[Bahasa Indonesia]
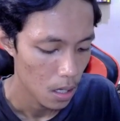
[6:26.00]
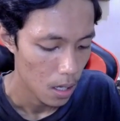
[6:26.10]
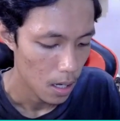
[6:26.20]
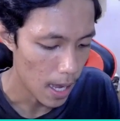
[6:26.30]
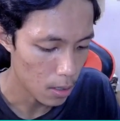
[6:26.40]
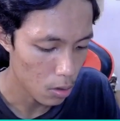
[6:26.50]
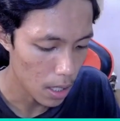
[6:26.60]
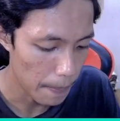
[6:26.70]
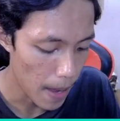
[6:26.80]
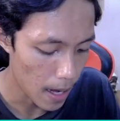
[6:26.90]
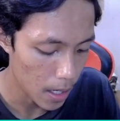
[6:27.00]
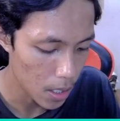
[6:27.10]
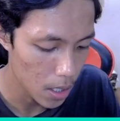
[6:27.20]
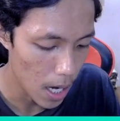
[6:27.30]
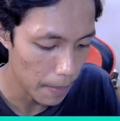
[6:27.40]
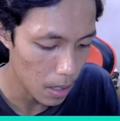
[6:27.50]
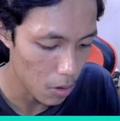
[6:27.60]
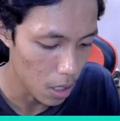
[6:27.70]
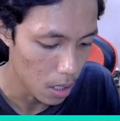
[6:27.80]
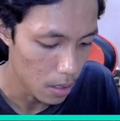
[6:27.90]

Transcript: langsung kita pakai si jamet woi